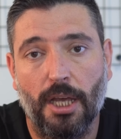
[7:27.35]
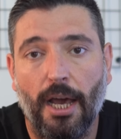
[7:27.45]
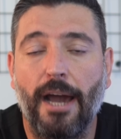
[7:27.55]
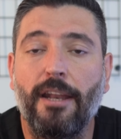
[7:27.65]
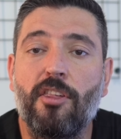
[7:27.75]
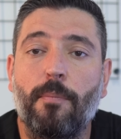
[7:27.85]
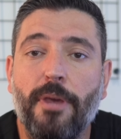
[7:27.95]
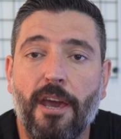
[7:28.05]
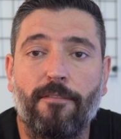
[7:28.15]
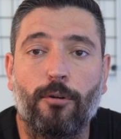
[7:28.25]
Ayrıca
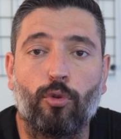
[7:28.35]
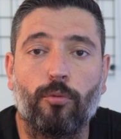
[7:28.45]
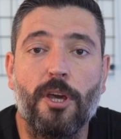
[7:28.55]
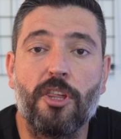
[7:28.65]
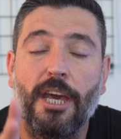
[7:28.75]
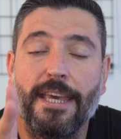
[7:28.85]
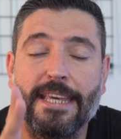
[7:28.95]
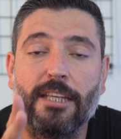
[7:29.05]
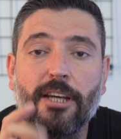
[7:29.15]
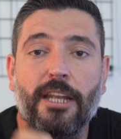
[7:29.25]
bir F-35
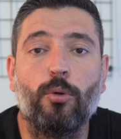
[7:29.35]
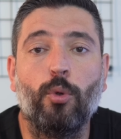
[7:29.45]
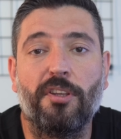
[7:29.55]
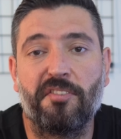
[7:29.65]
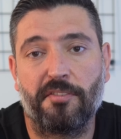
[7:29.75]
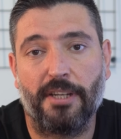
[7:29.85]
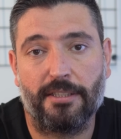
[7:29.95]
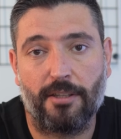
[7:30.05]
iki tane Quick Strike